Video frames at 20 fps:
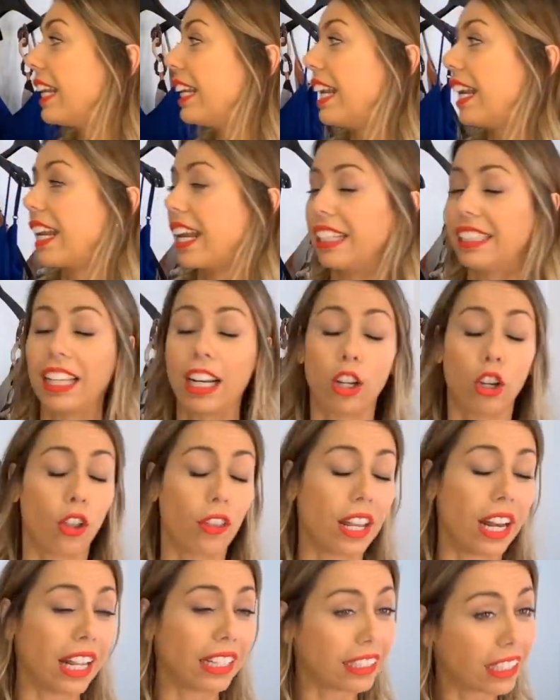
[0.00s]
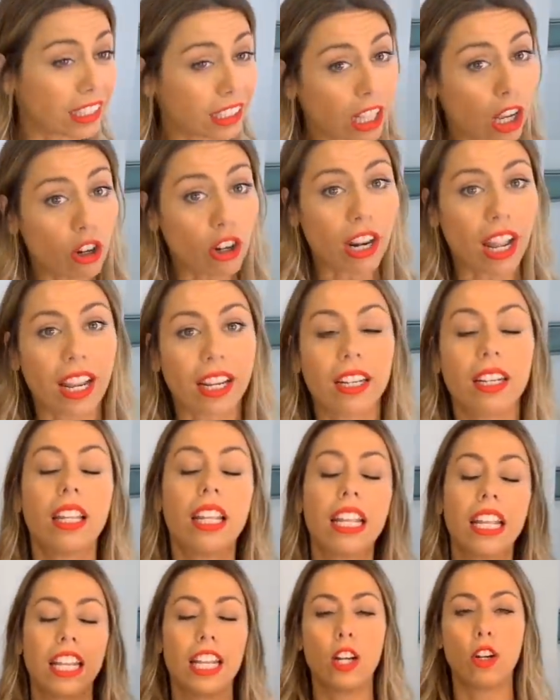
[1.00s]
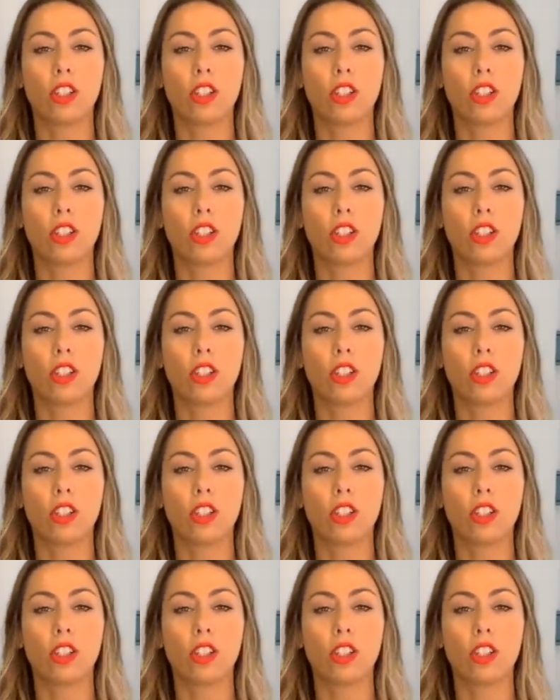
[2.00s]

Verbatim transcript: en el catálogo de la tienda online y